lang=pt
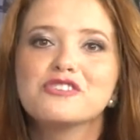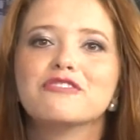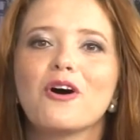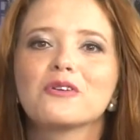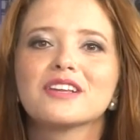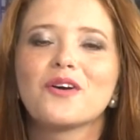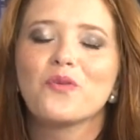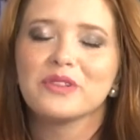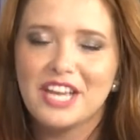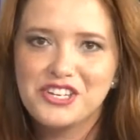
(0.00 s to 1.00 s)
volta com
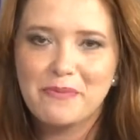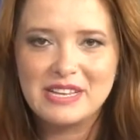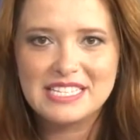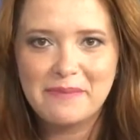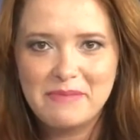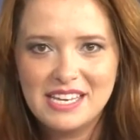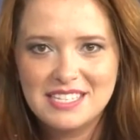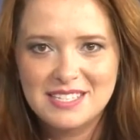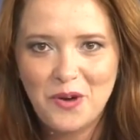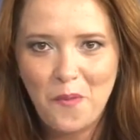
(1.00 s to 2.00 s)
o DGABC
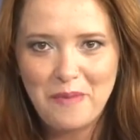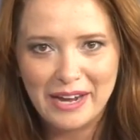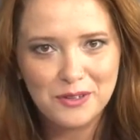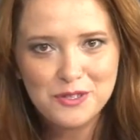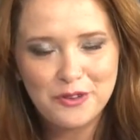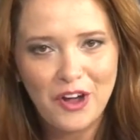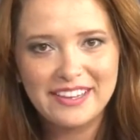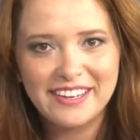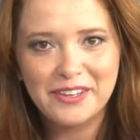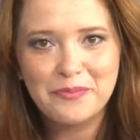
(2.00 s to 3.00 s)
Mix, com o Marcos Frota
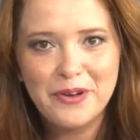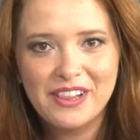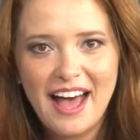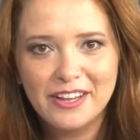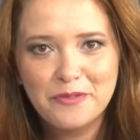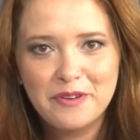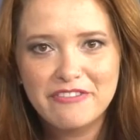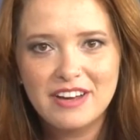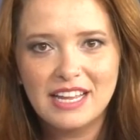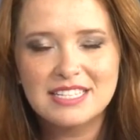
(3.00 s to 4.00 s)
aqui do meu lado, para
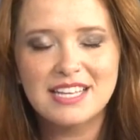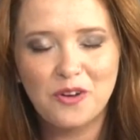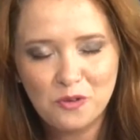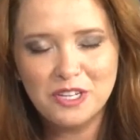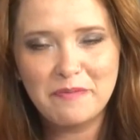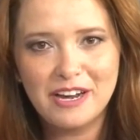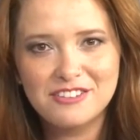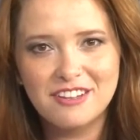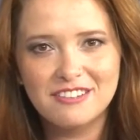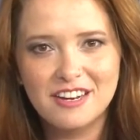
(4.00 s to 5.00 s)
falar a segunda parte
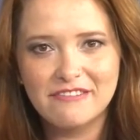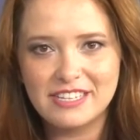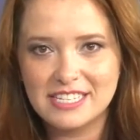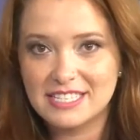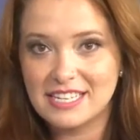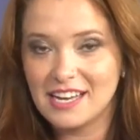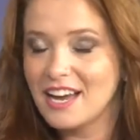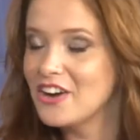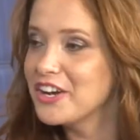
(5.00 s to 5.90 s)
da entrevista. Agora eu